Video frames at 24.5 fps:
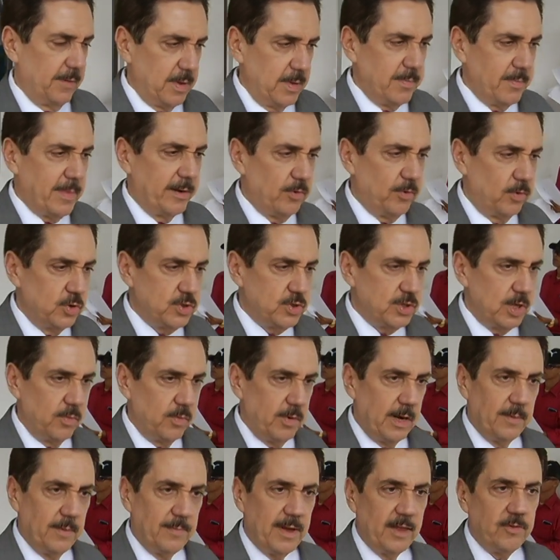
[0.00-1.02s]
misma noche o
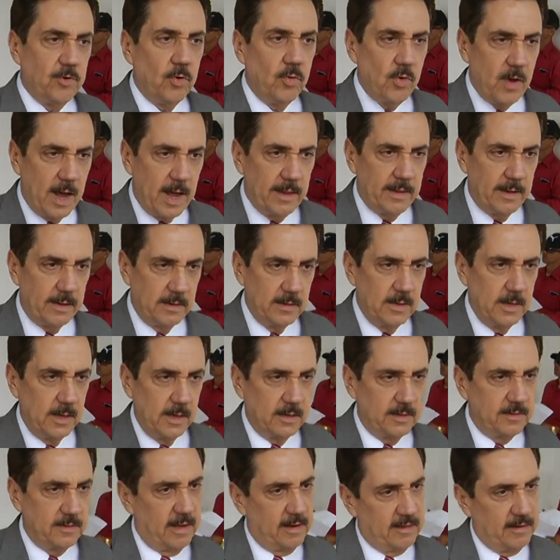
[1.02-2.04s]
en la madrugada
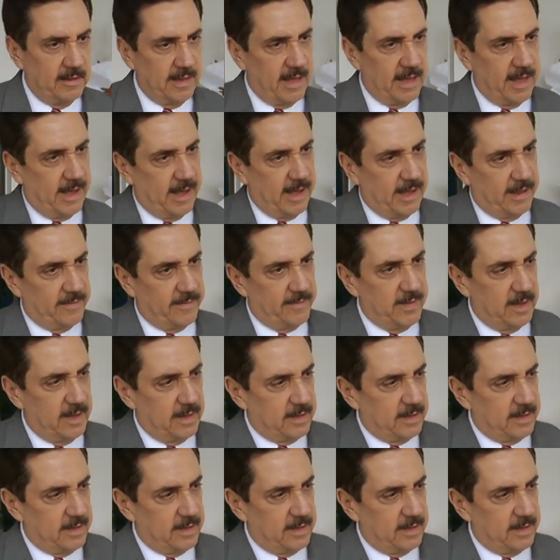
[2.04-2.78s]
del día